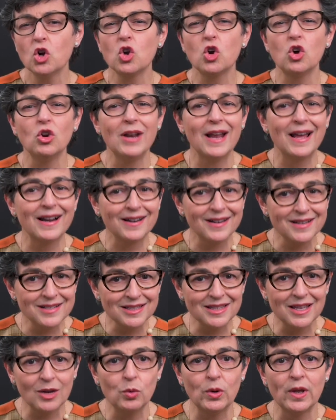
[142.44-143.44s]
con la
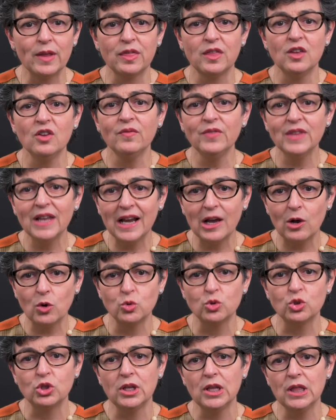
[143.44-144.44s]
restauración de la
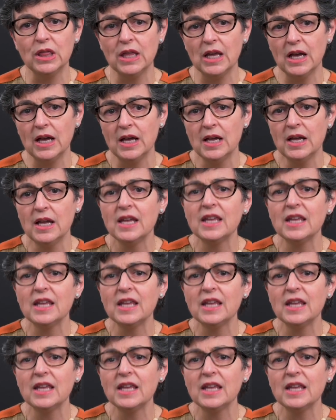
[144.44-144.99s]
justicia